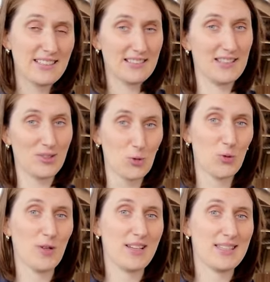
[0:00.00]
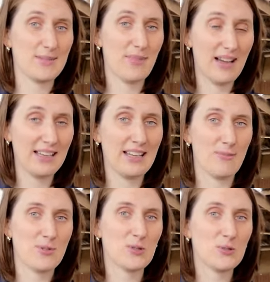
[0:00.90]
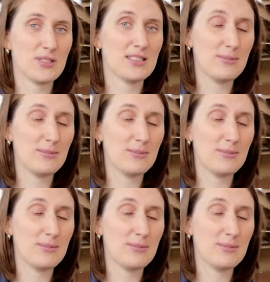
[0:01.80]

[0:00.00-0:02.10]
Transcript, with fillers: denn die Kuh ist mein absolutes